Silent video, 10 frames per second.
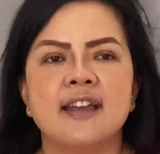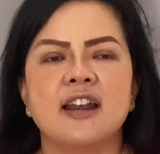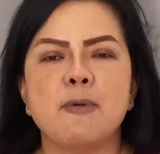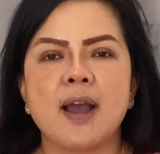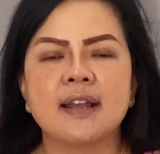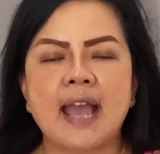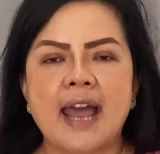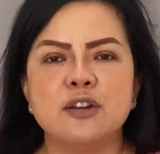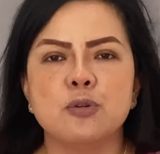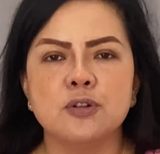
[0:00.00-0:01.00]
ระวังกา
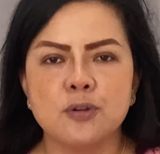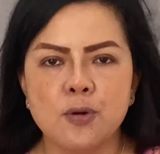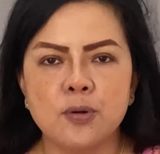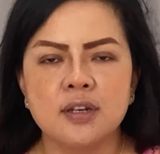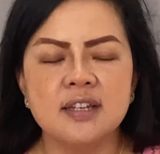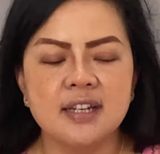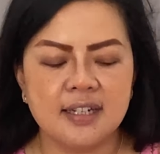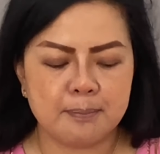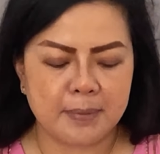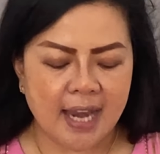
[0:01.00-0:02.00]
รโดนโกงหรือเงิน
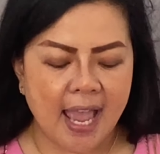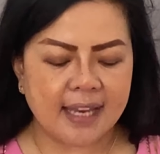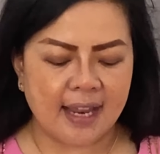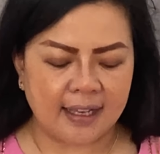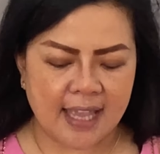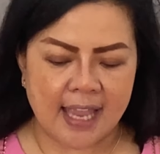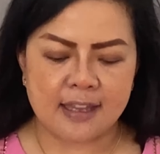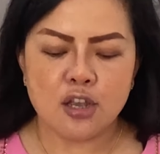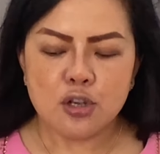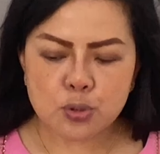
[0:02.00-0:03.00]
ไม่ได้ดังใจ
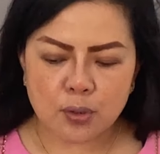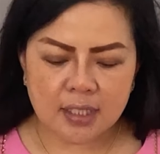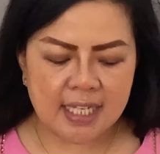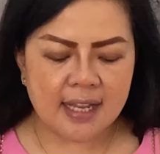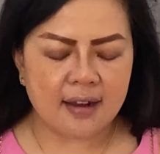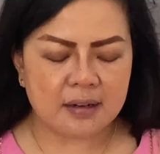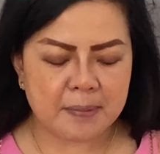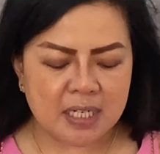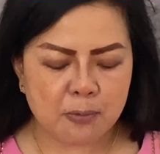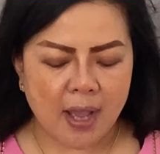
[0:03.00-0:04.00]
ช่วงนี้ระ
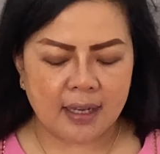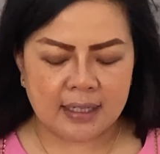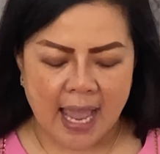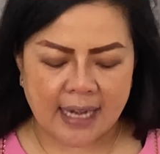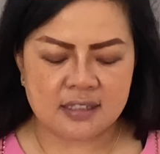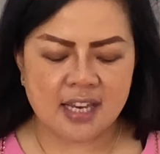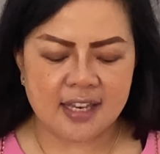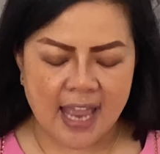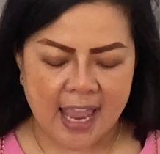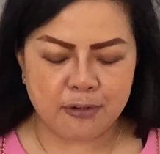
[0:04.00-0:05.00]
มัดระวังการใช้
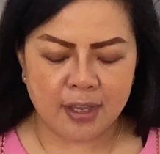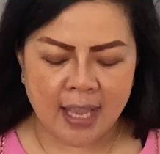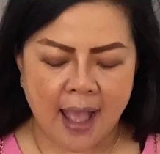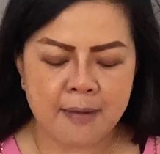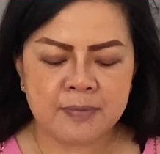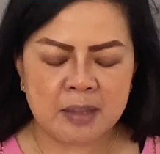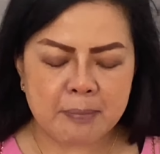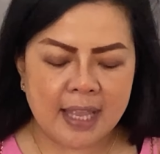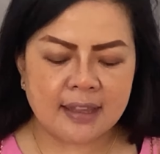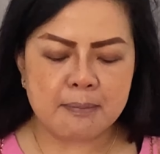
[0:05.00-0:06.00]
จ่ายด้วยค่ะ
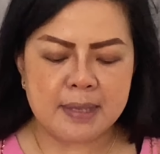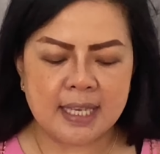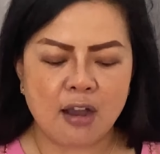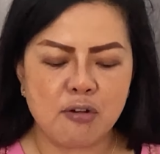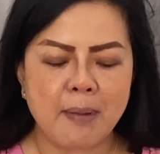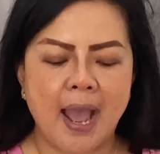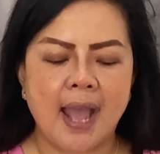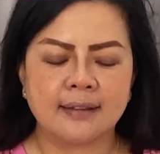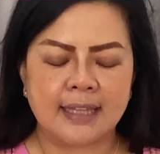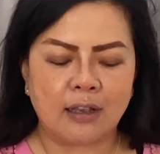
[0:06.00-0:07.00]
แม้จะมีเข้ามา
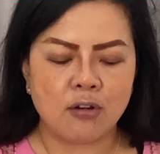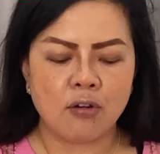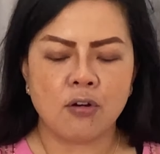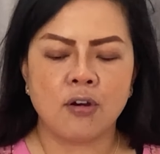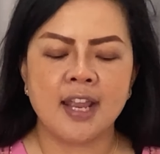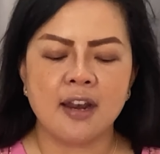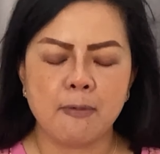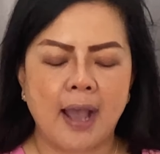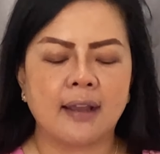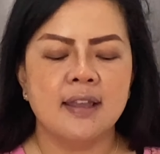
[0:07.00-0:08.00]
แต่ก็ขอให้ระ
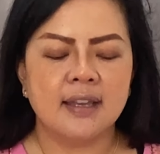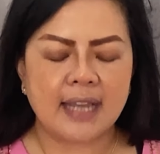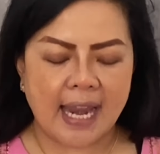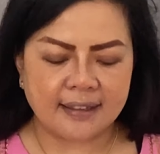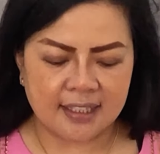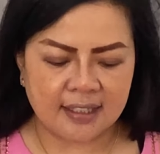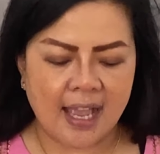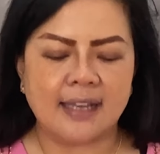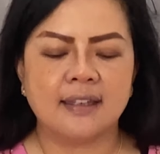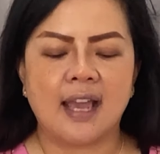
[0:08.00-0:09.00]
วังการติด
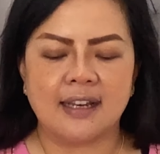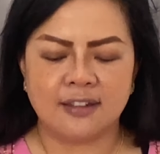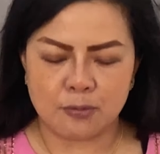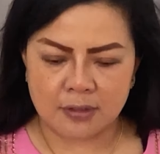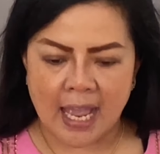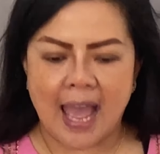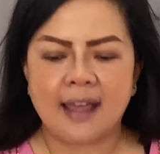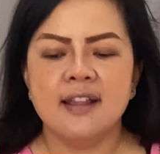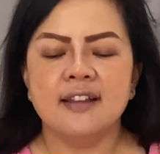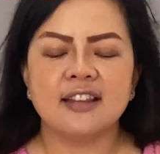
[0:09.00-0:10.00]
ขัดขัดสนค่ะ
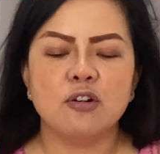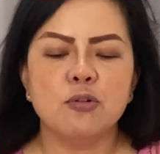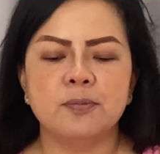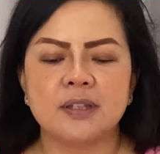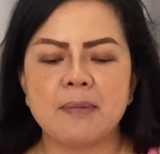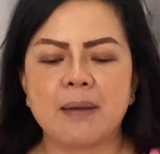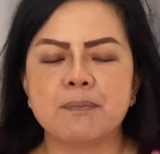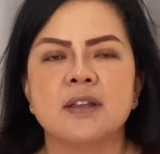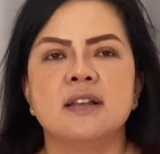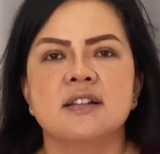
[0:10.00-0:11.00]
สรุปสำหรับ
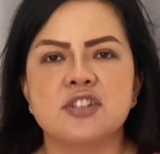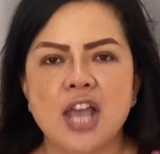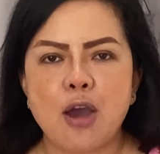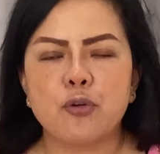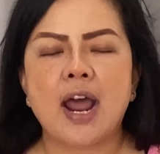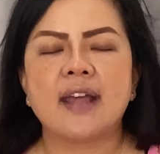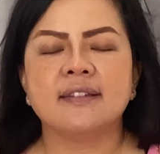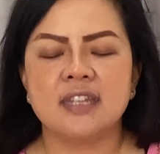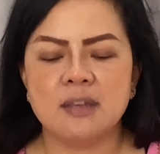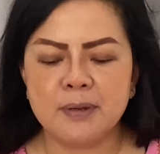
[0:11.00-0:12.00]
ชาวรา
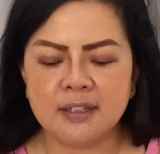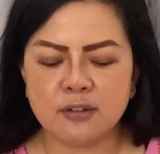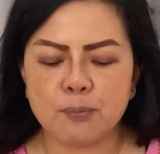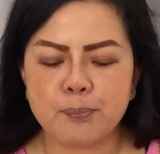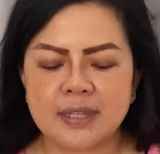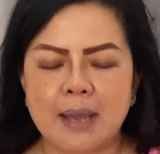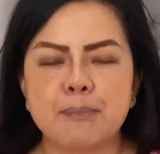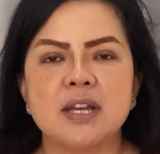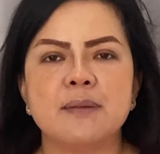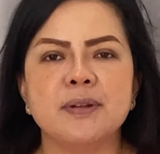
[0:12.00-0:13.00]
ศีพฤษภประ
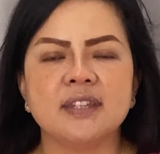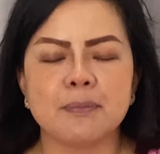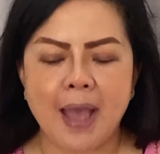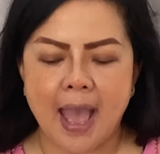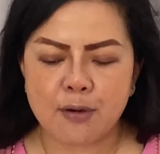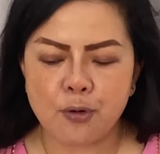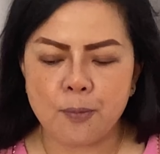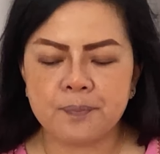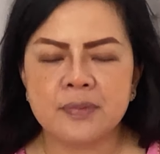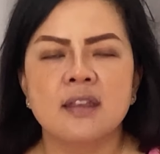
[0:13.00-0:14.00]
จำเดือนพฤษภาคม
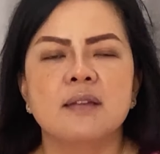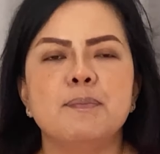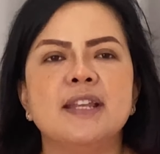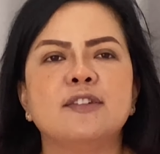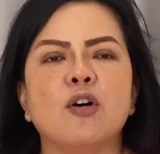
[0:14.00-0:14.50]
ปี